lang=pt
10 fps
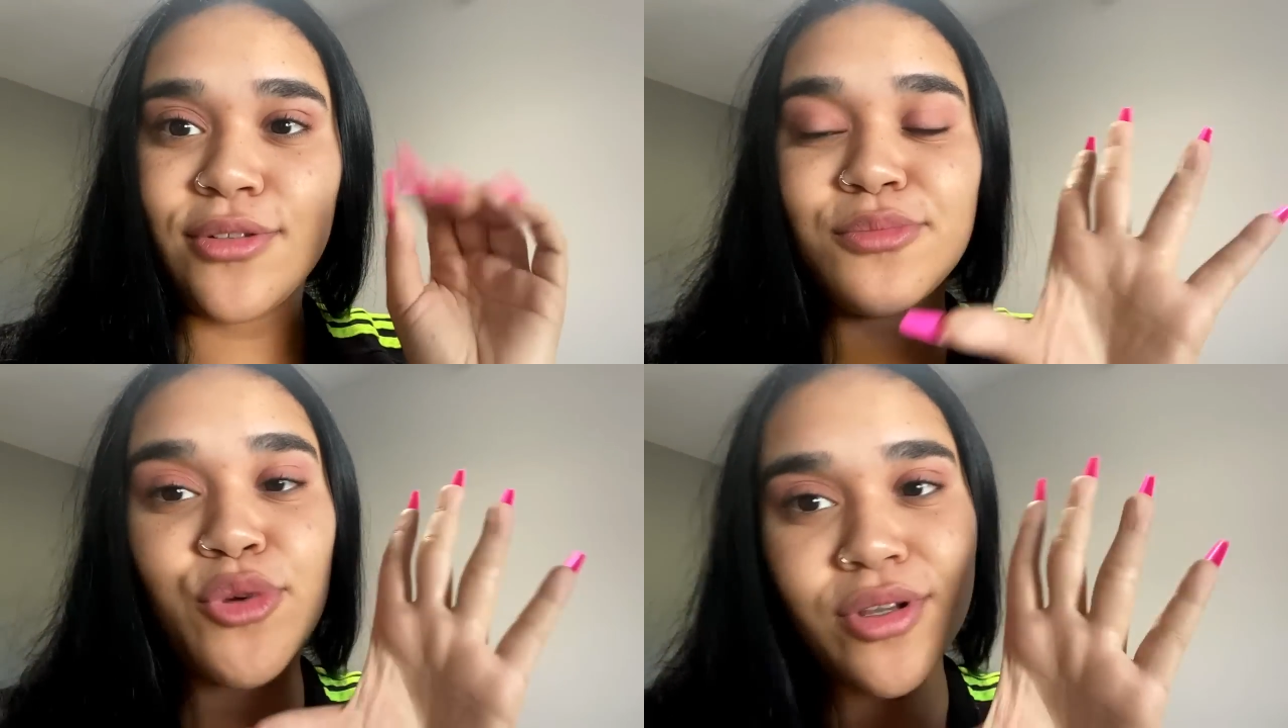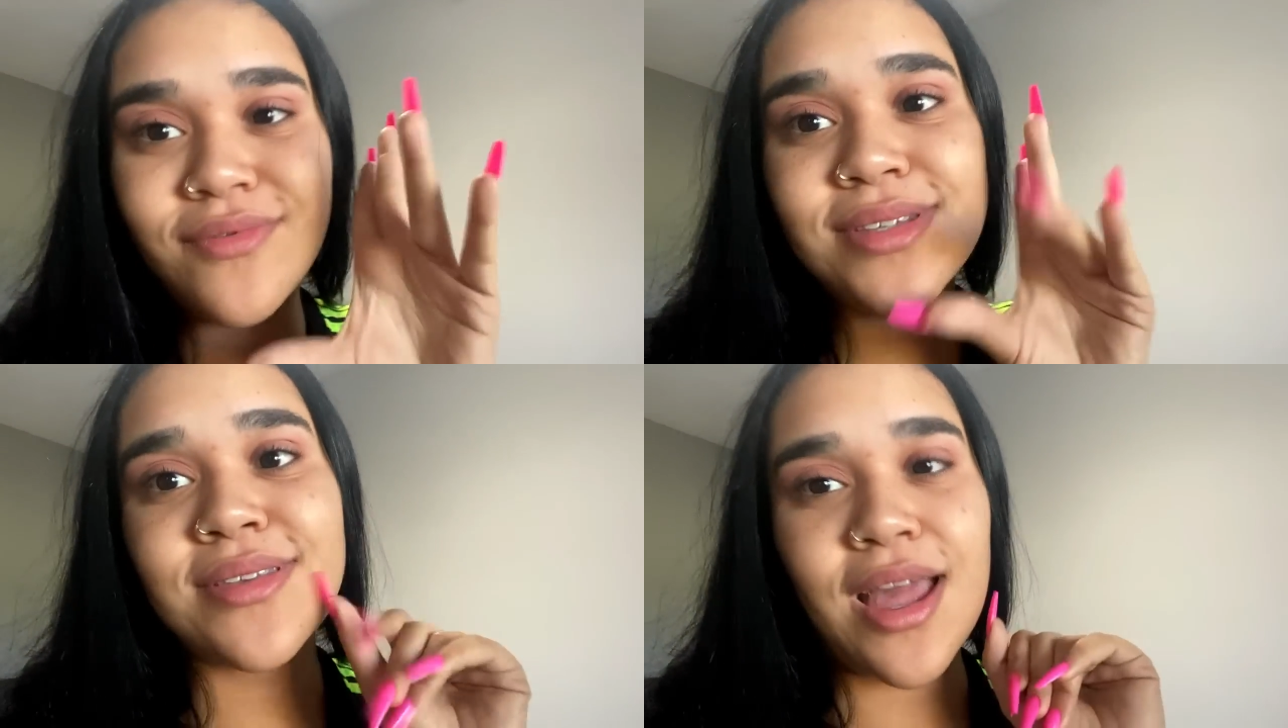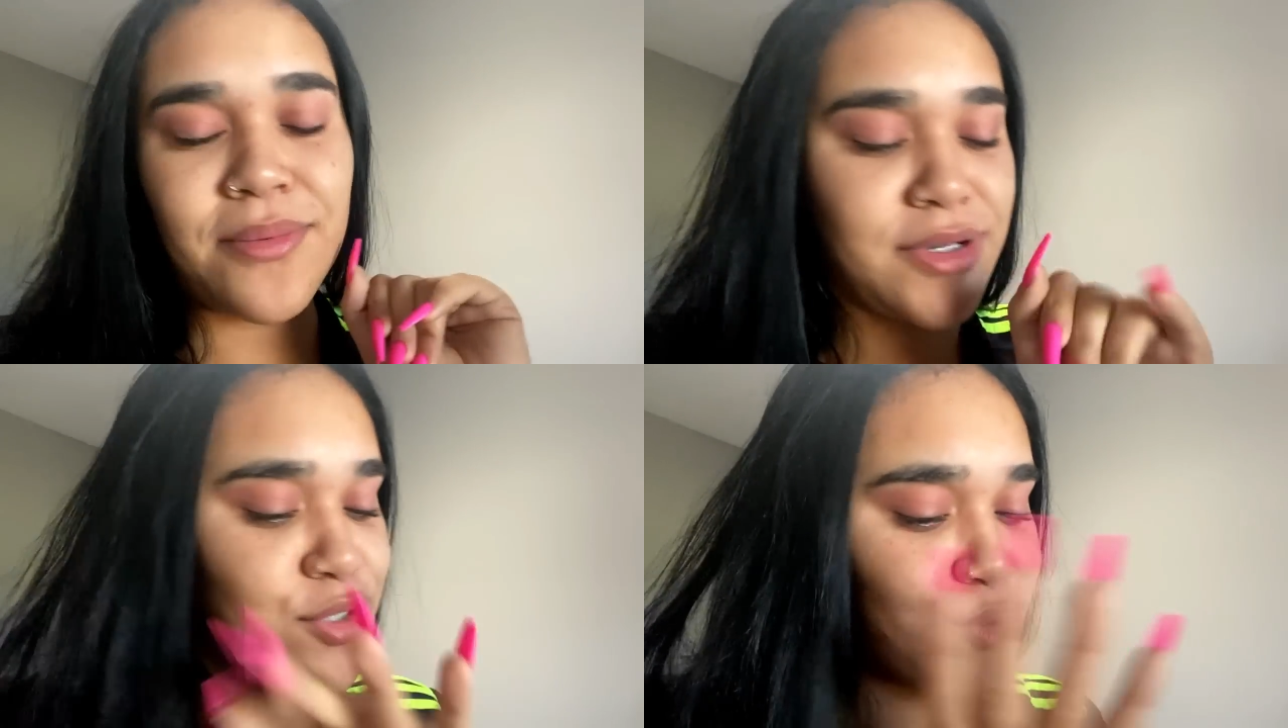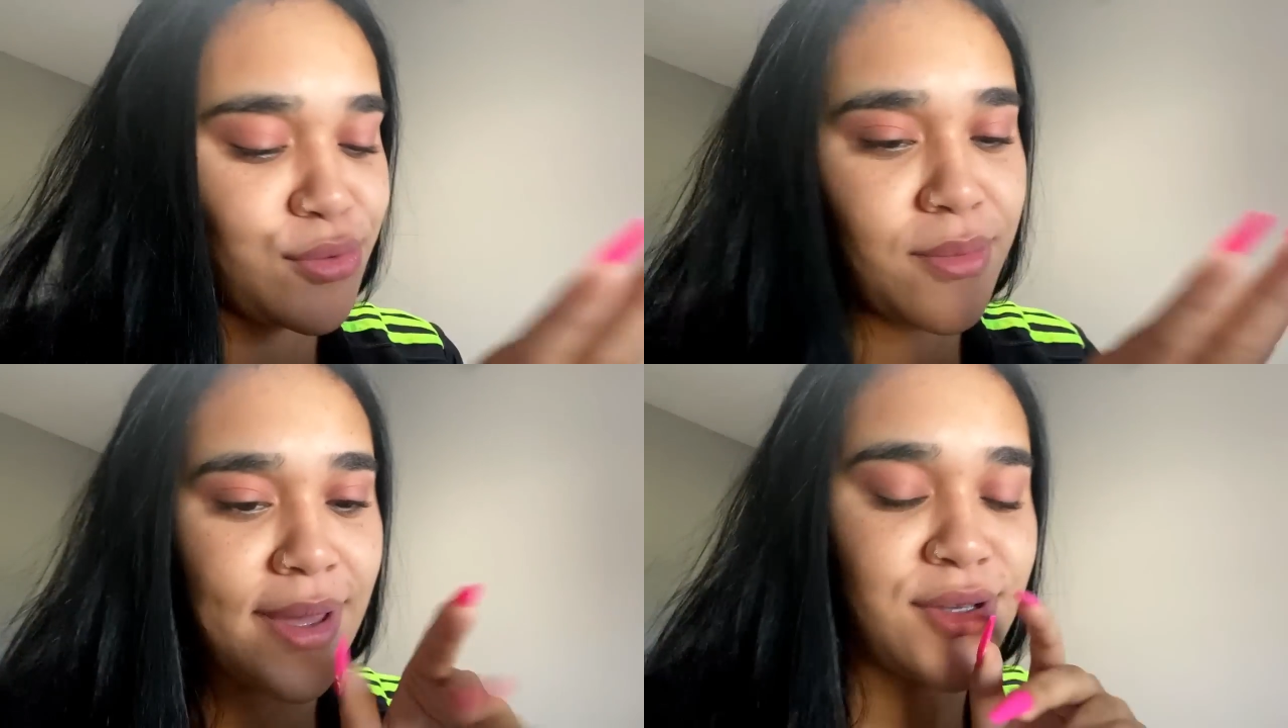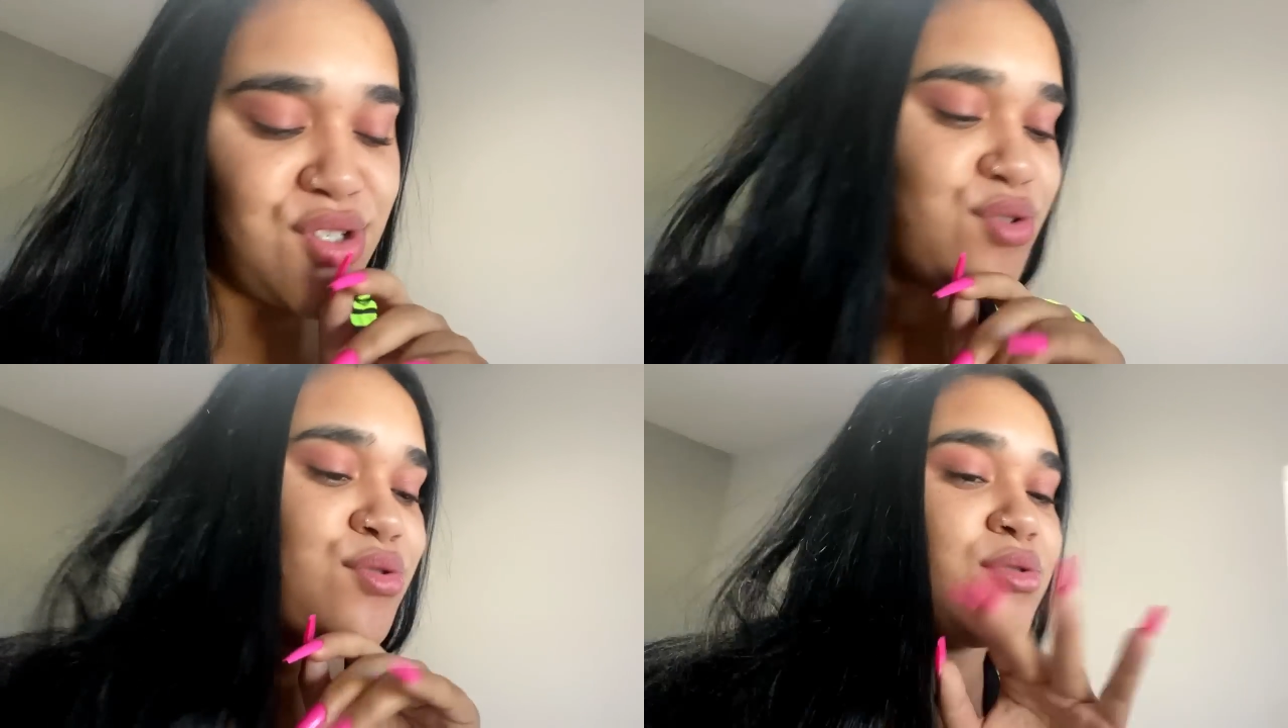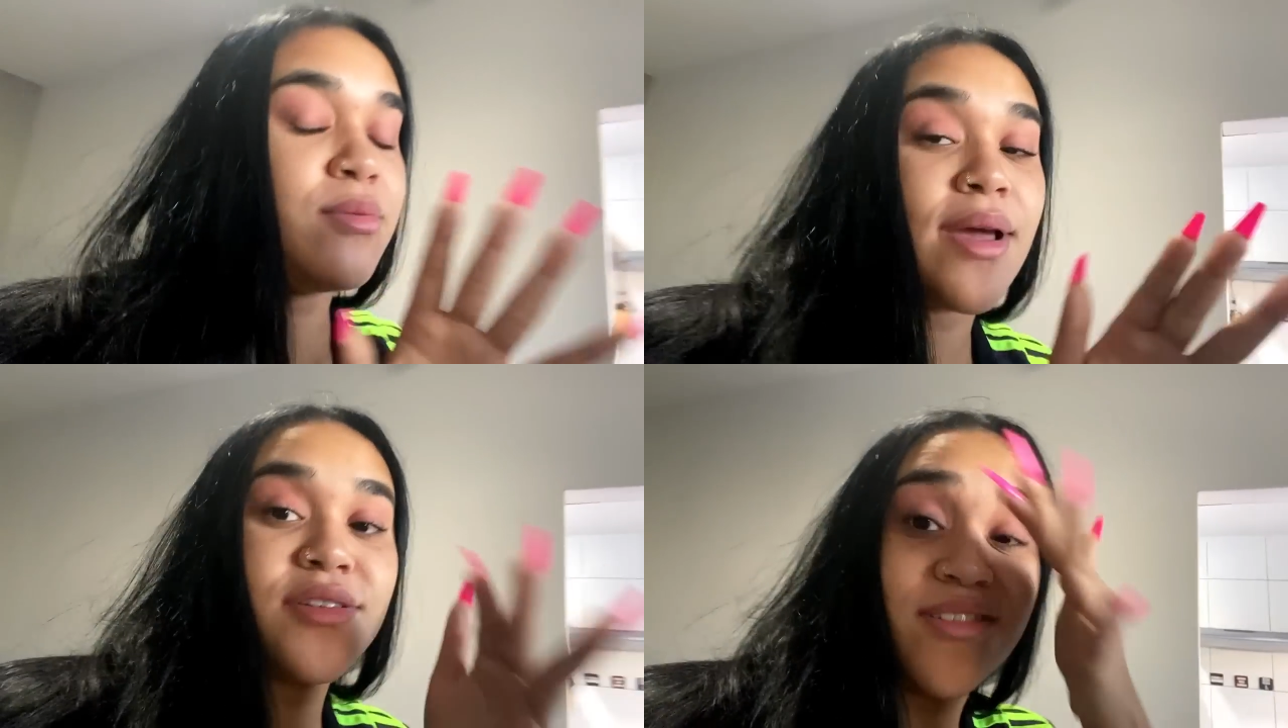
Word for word: Meu aniversário, mas tudo bem, gente, tudo bem.